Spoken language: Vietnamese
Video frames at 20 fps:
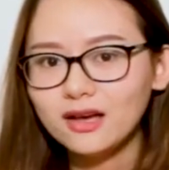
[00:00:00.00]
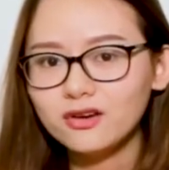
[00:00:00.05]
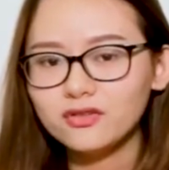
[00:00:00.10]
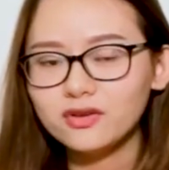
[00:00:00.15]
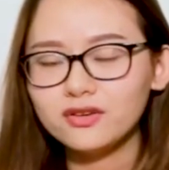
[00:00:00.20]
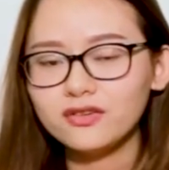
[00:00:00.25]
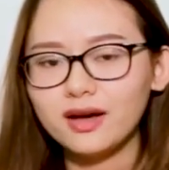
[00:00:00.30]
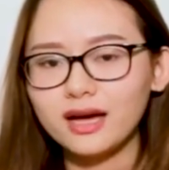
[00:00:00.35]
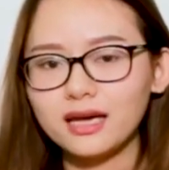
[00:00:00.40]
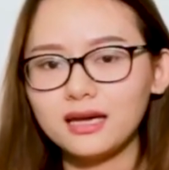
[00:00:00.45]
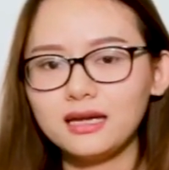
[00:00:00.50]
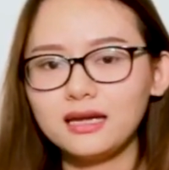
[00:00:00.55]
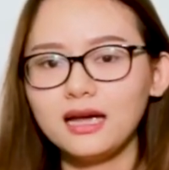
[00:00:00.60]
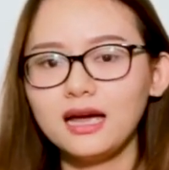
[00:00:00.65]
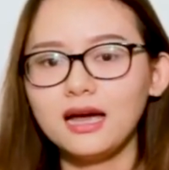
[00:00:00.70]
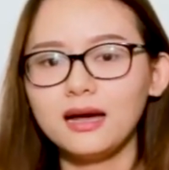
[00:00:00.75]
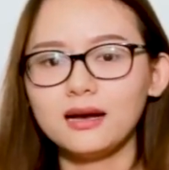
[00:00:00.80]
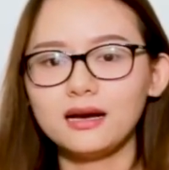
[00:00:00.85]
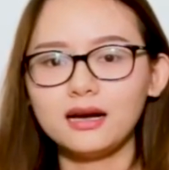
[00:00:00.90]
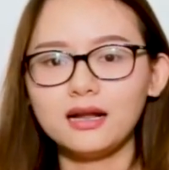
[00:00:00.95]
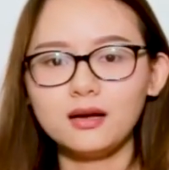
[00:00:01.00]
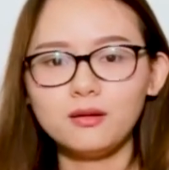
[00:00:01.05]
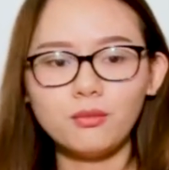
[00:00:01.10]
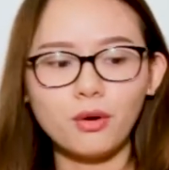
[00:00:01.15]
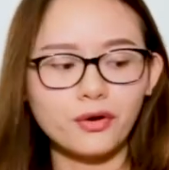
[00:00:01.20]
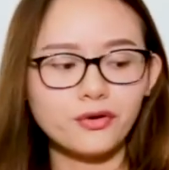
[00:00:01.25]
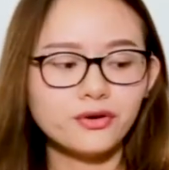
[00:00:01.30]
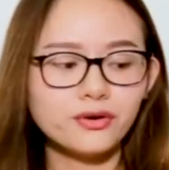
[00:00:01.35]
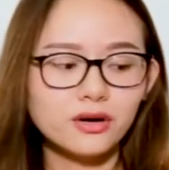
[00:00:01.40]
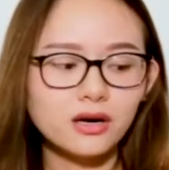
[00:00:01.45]
vì vậy nên
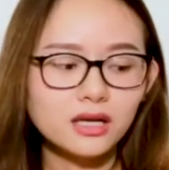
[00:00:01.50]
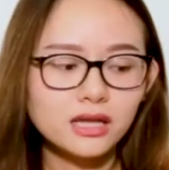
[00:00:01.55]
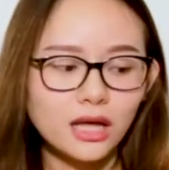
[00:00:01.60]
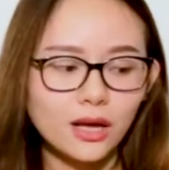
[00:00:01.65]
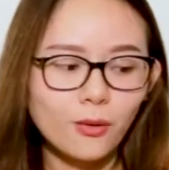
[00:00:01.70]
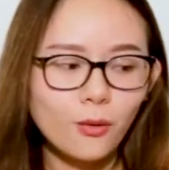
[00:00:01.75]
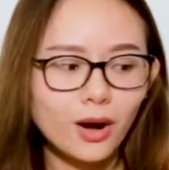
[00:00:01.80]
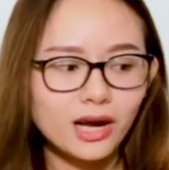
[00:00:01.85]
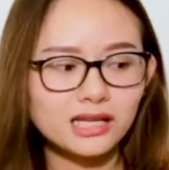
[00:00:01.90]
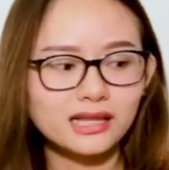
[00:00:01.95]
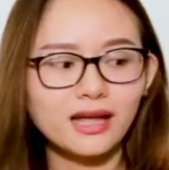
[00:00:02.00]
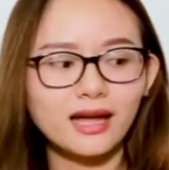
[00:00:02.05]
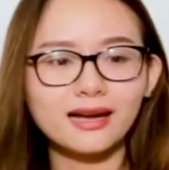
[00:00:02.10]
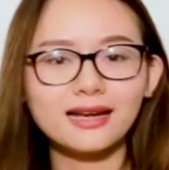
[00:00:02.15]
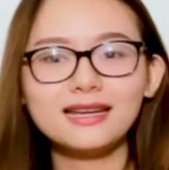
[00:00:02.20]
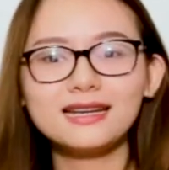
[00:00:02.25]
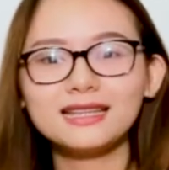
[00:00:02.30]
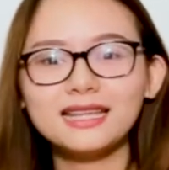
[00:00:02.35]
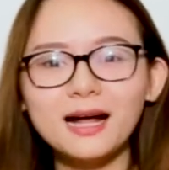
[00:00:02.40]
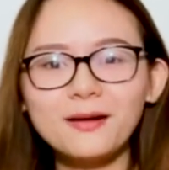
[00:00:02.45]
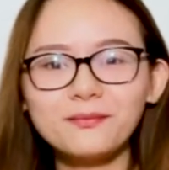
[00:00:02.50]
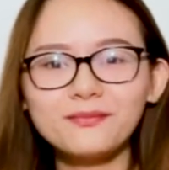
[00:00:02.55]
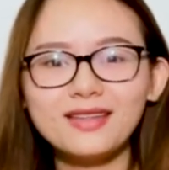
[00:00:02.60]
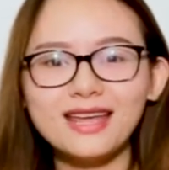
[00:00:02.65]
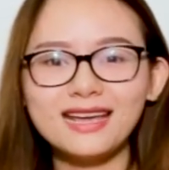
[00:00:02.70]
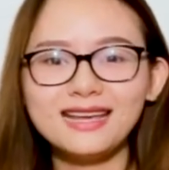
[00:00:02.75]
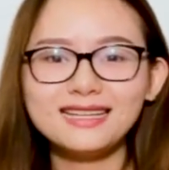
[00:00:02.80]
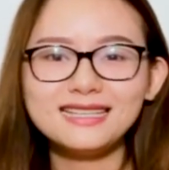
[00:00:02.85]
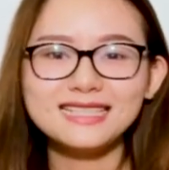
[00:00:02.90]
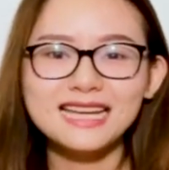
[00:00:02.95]
mọi người có thể hoàn toàn yên tâm
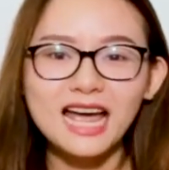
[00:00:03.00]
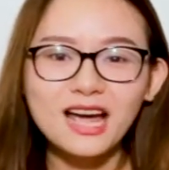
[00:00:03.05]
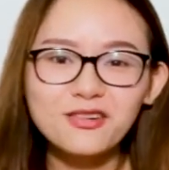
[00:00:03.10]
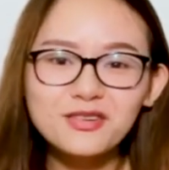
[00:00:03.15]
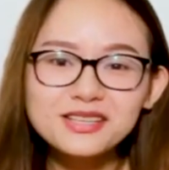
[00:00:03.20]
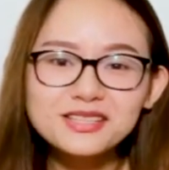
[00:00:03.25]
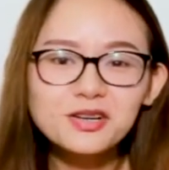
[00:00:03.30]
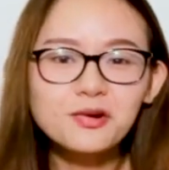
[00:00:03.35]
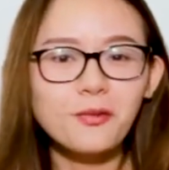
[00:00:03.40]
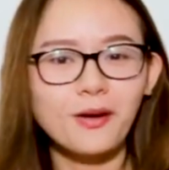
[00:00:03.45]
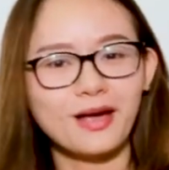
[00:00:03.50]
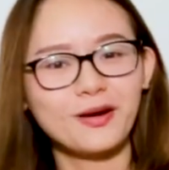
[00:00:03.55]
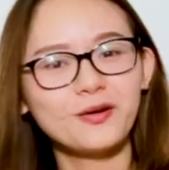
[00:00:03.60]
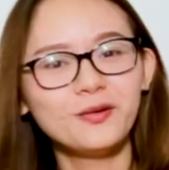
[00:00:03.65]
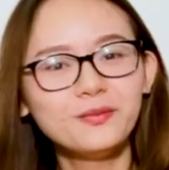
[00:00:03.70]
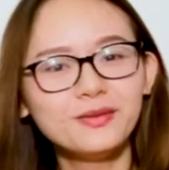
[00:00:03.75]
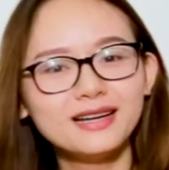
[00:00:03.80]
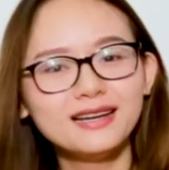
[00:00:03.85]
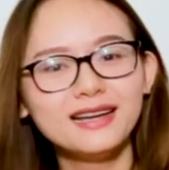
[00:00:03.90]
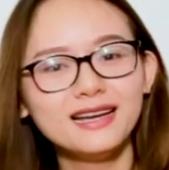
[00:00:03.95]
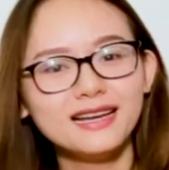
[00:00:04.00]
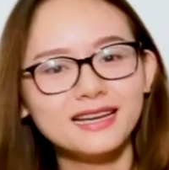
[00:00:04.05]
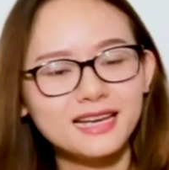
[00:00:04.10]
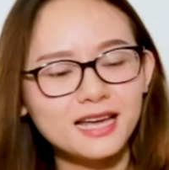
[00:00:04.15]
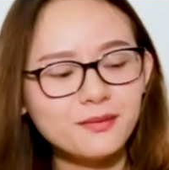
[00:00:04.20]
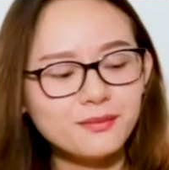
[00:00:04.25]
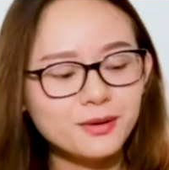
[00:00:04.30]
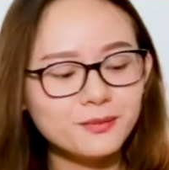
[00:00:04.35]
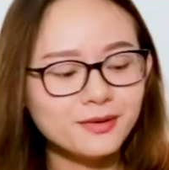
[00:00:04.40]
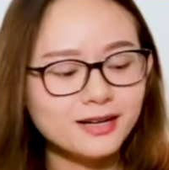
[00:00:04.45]
để trao cái sức khỏe của mình
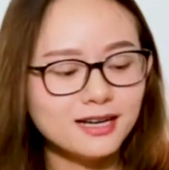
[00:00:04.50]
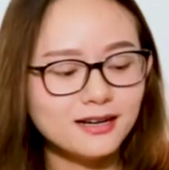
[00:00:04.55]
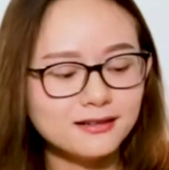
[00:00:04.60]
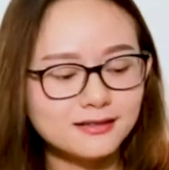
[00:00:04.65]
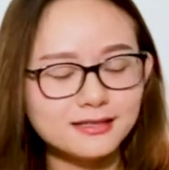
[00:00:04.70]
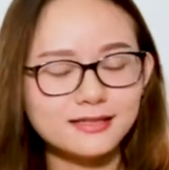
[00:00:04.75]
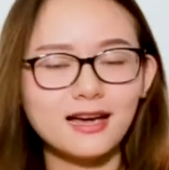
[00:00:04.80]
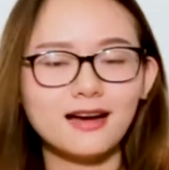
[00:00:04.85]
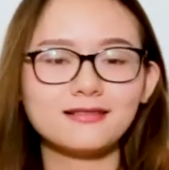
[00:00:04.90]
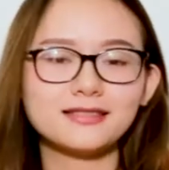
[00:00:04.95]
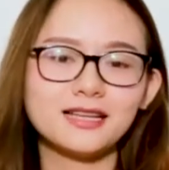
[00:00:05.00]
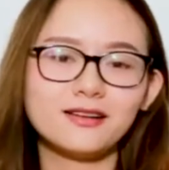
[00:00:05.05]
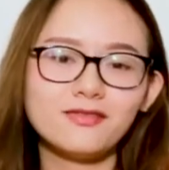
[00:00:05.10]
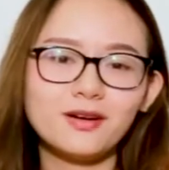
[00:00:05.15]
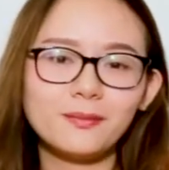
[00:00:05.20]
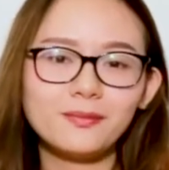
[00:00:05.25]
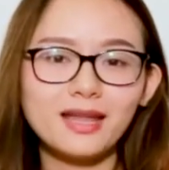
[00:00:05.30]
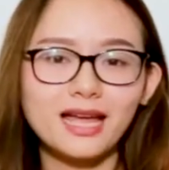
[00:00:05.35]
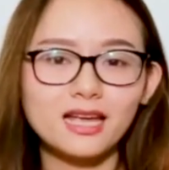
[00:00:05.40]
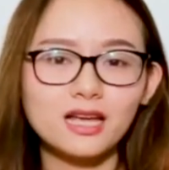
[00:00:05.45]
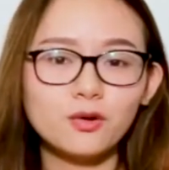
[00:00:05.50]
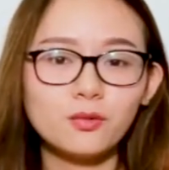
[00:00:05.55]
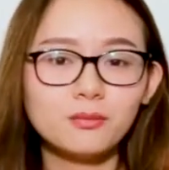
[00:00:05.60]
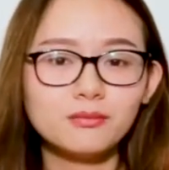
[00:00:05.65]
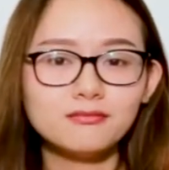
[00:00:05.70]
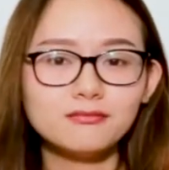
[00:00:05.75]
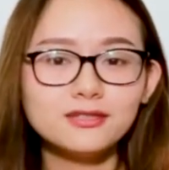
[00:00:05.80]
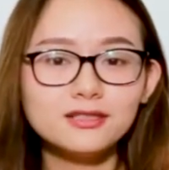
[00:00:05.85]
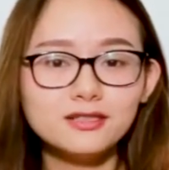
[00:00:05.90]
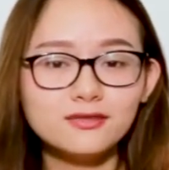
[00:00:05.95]
khi mà mình lựa chọn sản phẩm này cũng
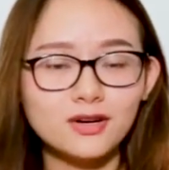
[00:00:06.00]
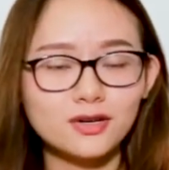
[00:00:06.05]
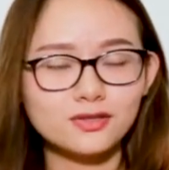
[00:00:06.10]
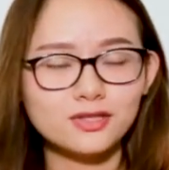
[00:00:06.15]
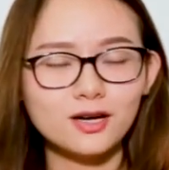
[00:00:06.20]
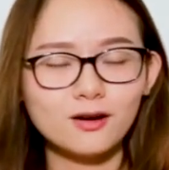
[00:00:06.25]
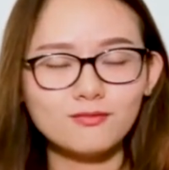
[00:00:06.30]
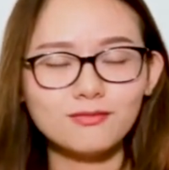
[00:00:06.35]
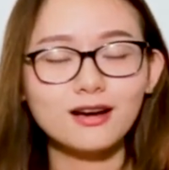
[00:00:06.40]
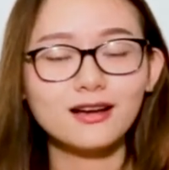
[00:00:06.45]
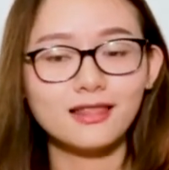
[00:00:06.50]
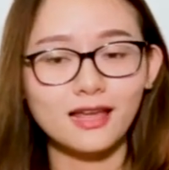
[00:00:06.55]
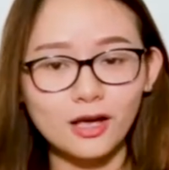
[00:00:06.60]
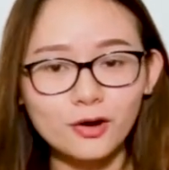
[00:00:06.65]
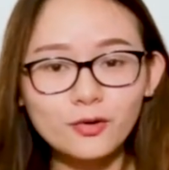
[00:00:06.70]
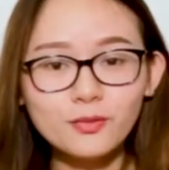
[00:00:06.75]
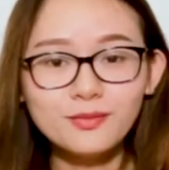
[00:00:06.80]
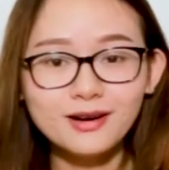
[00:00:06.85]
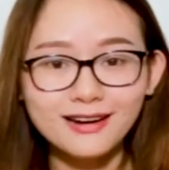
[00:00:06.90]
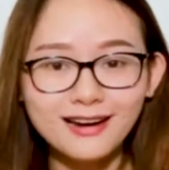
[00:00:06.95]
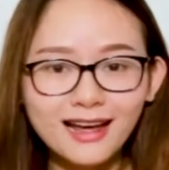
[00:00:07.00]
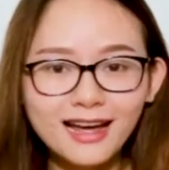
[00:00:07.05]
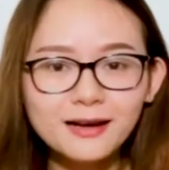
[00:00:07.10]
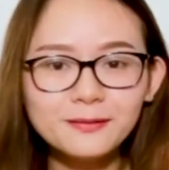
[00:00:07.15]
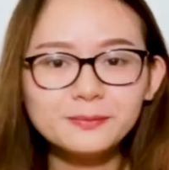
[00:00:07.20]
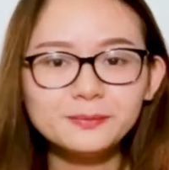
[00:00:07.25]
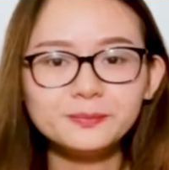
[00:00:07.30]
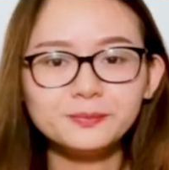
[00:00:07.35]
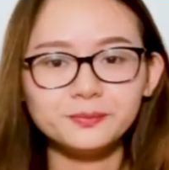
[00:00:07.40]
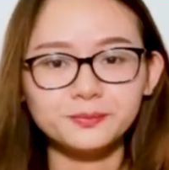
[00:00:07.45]
đưa vào trong cơ thể của mình ha